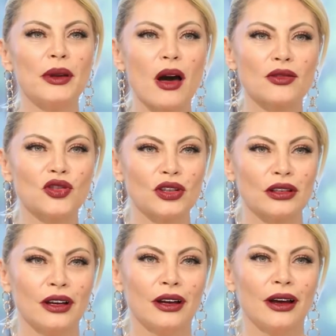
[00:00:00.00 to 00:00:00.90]
birazcık
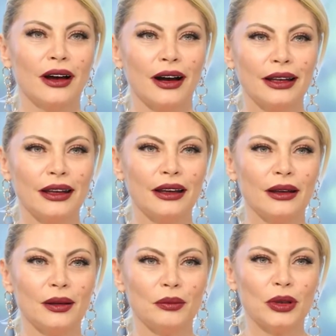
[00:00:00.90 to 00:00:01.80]

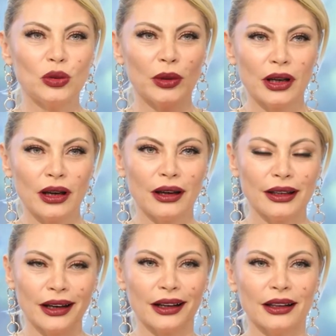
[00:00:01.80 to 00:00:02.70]
hani bir numara
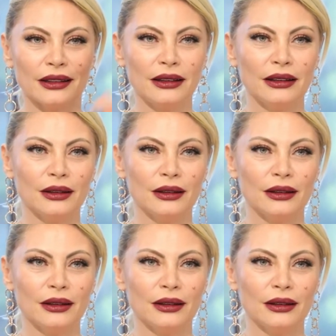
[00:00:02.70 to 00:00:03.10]
yakaladın